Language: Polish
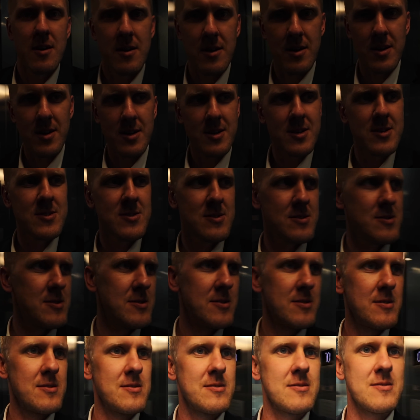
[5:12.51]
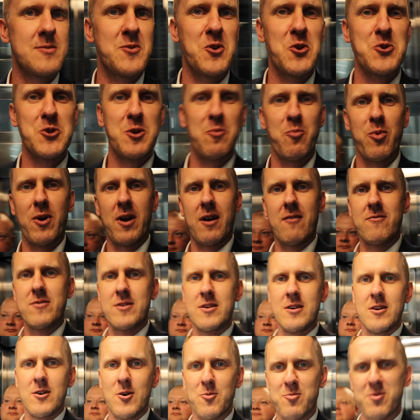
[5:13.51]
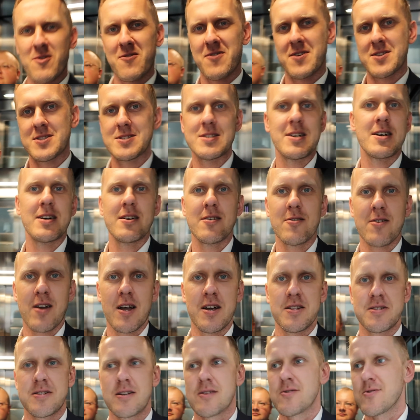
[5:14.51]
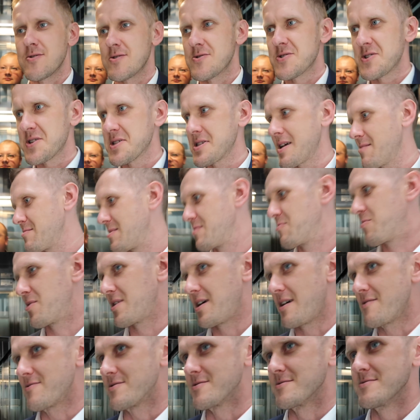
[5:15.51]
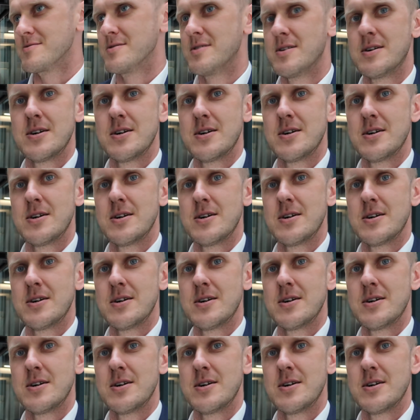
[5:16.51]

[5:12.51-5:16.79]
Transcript: E, gdy się pojawi odpowiednia okazja, to się sami pojawią.